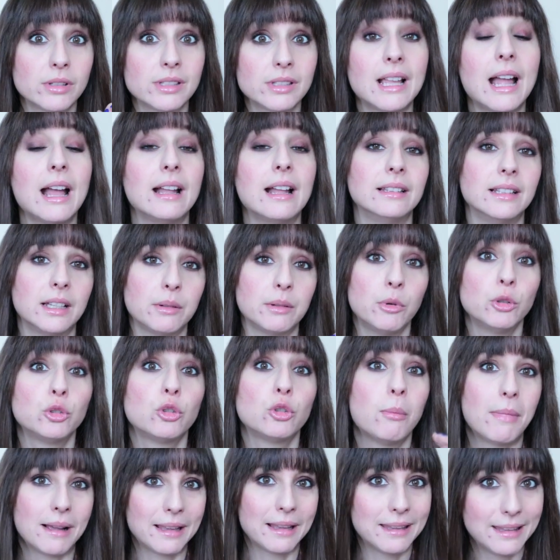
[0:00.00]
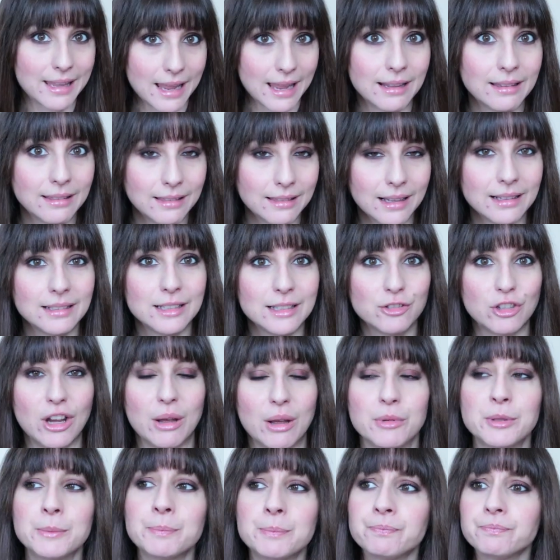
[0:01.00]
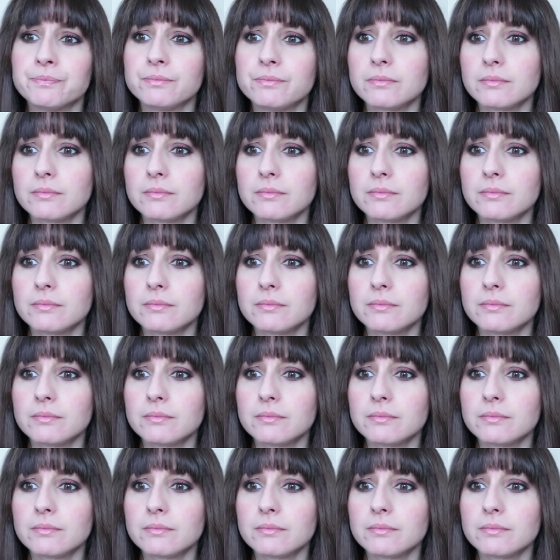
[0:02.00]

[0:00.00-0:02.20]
standard, molto macchietta, diciamo,